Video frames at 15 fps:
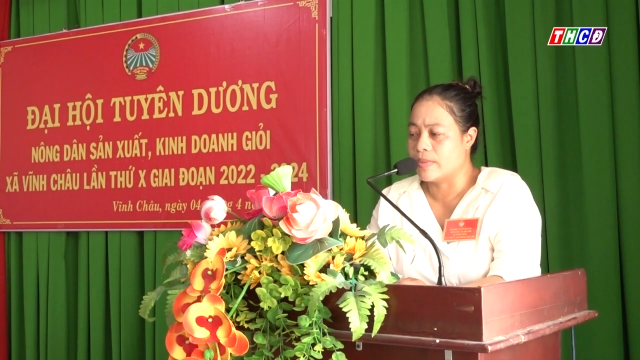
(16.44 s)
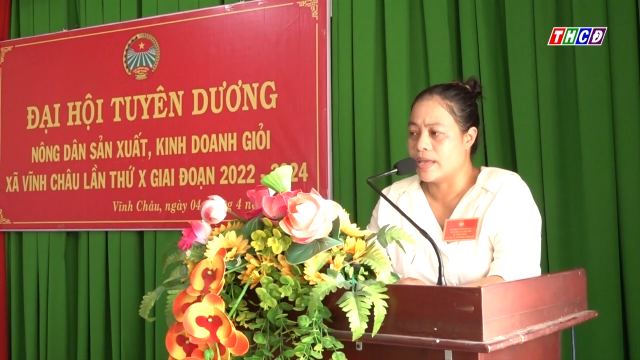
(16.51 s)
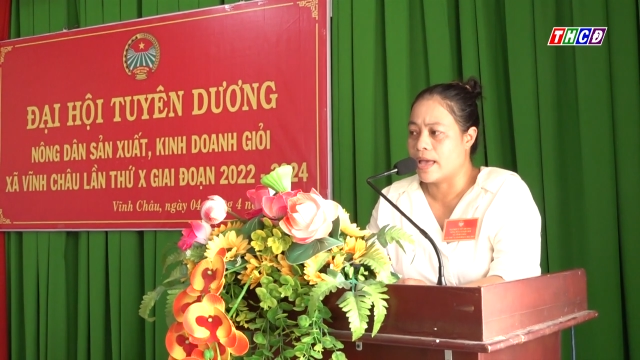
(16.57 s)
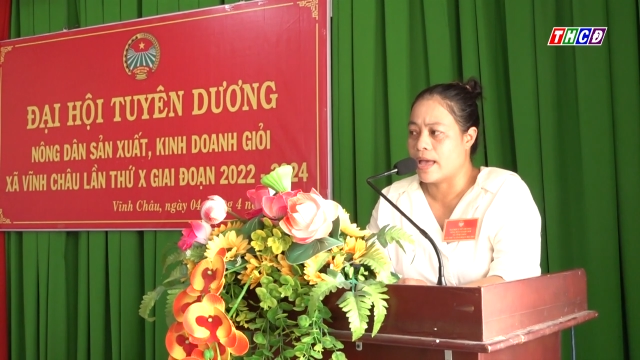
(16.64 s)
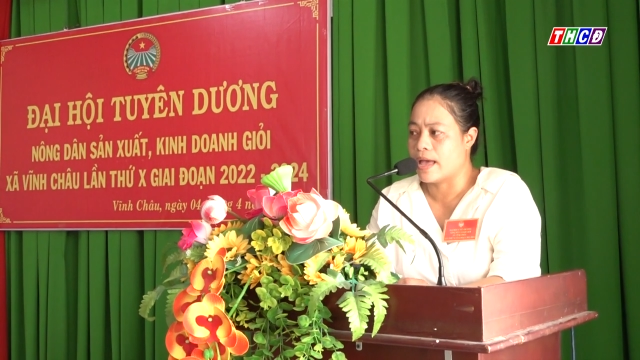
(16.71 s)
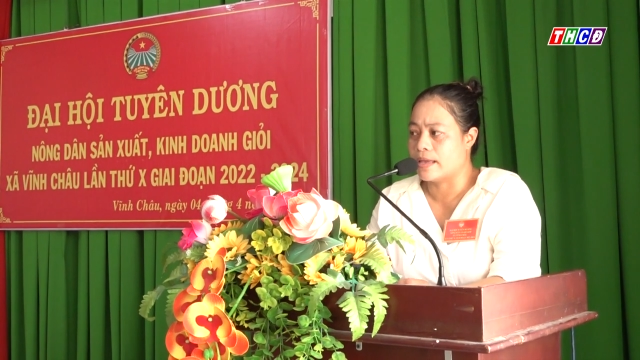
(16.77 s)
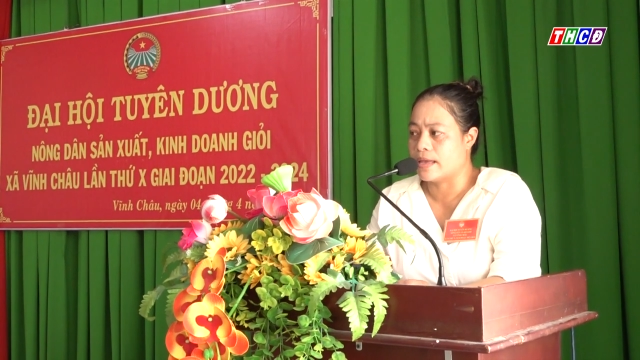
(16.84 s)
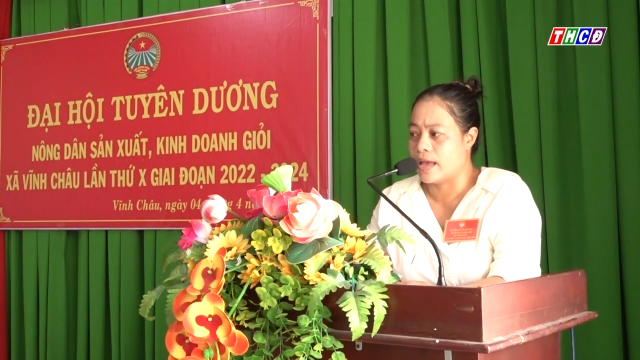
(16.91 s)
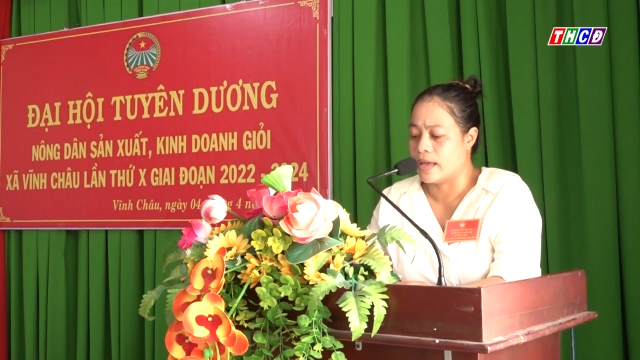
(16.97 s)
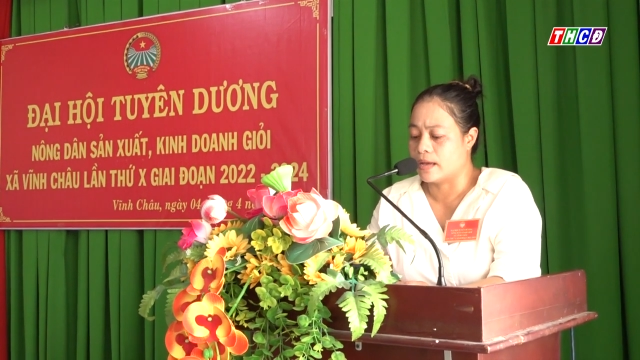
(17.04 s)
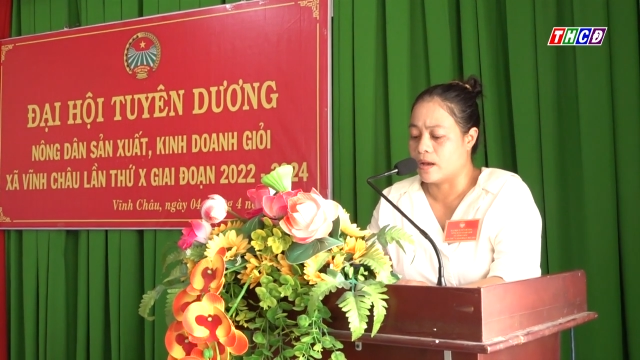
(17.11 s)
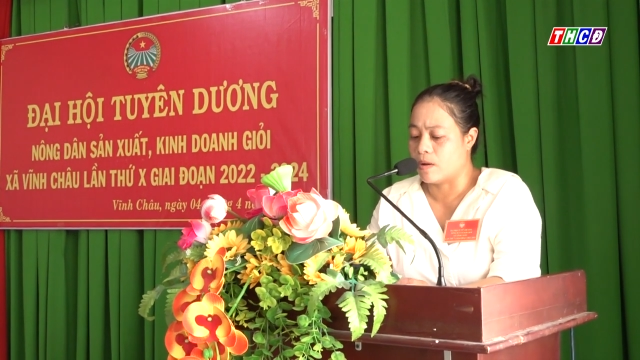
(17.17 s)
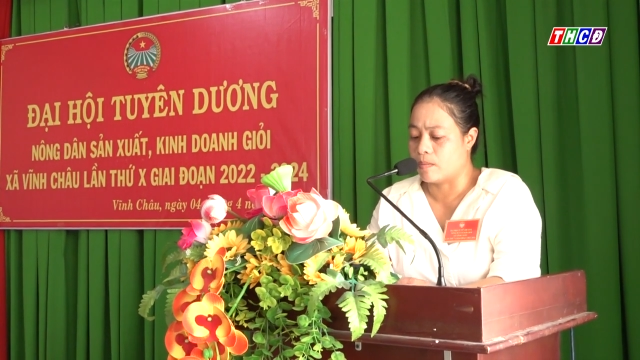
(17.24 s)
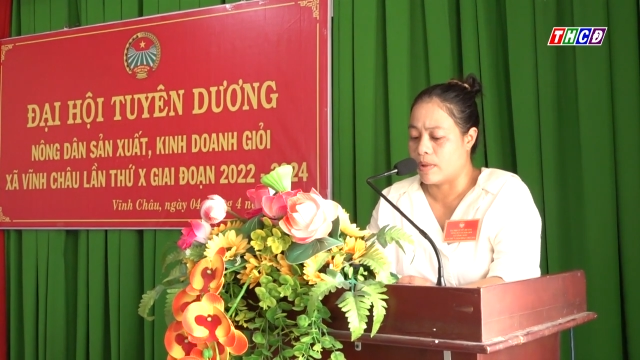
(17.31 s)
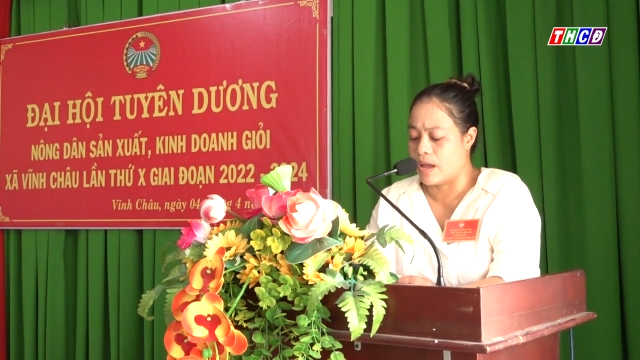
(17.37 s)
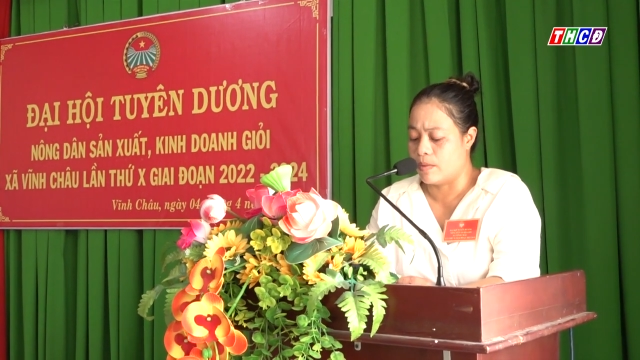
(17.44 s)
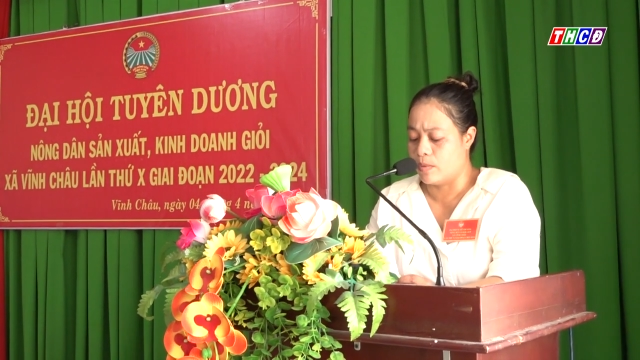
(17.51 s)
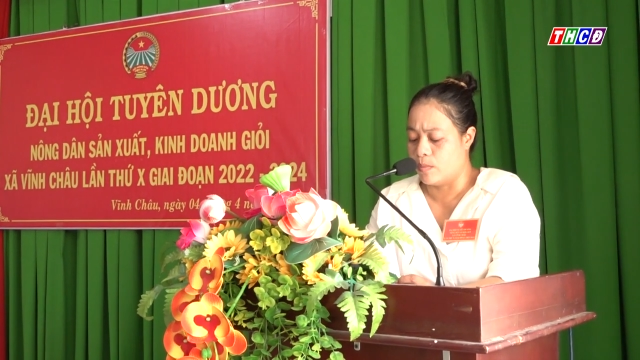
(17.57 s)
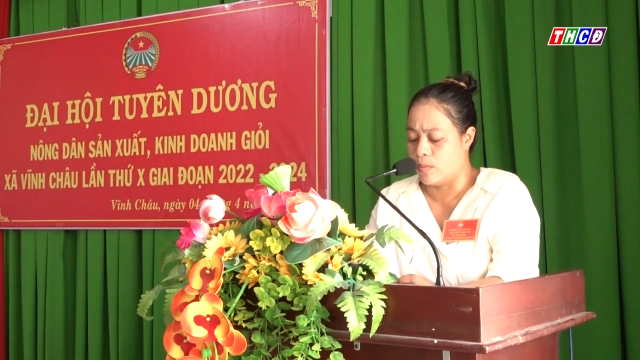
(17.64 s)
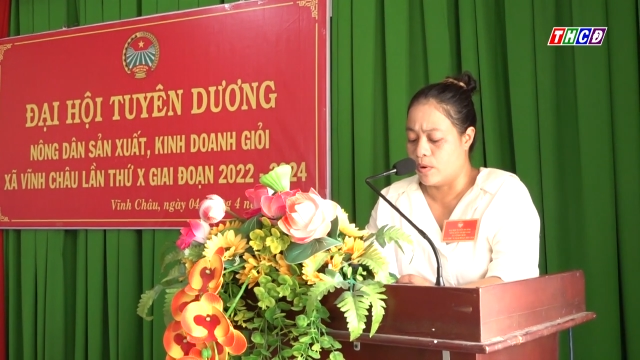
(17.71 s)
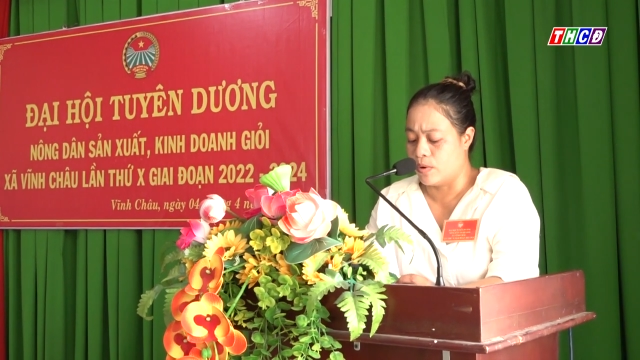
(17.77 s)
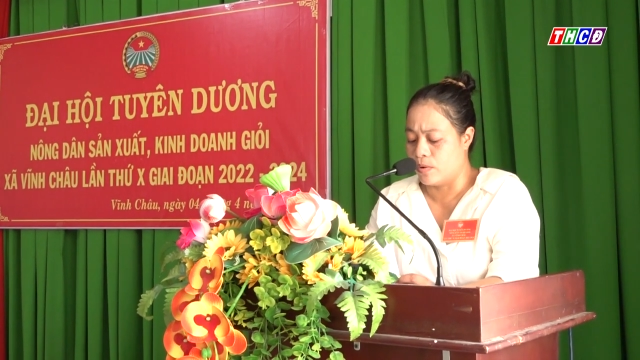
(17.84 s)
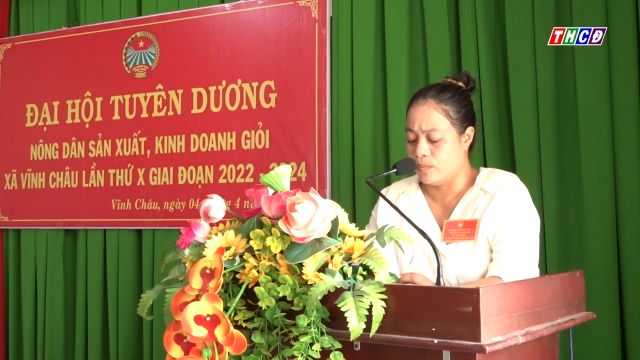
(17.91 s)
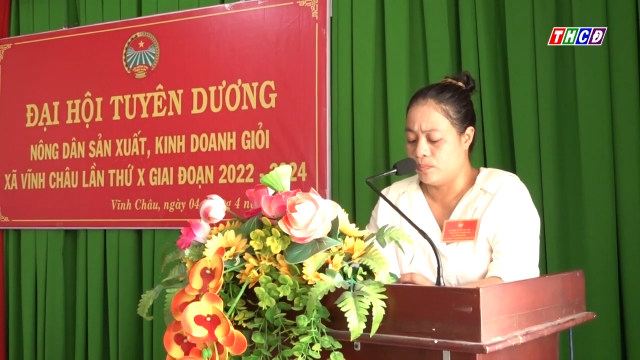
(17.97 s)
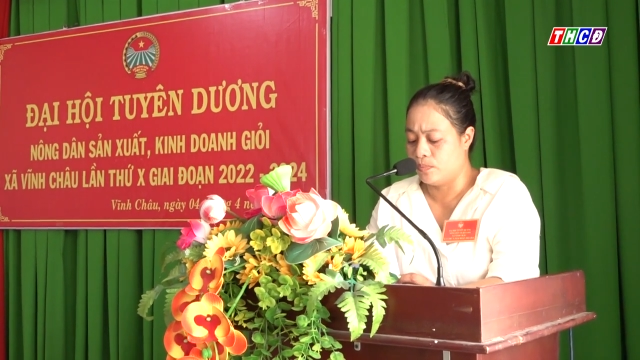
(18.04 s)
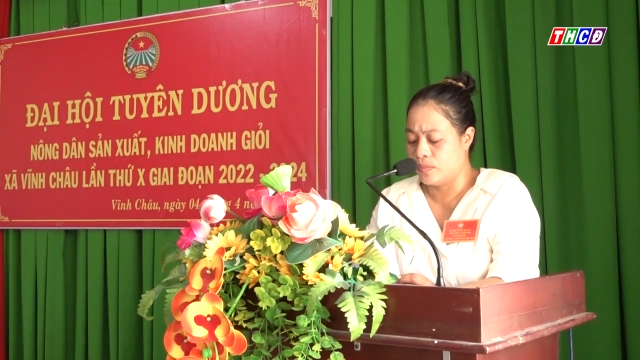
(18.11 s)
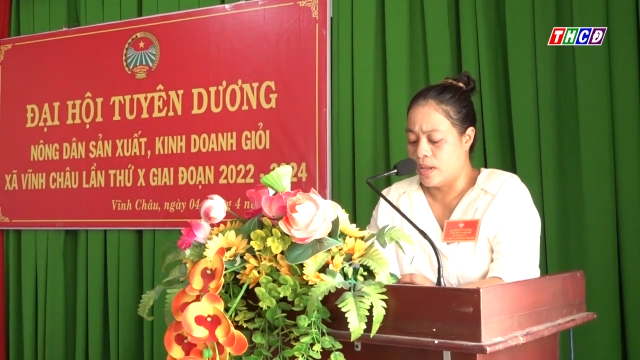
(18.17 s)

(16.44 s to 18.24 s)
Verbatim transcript: Ngày bốn tháng tư năm hai nghìn không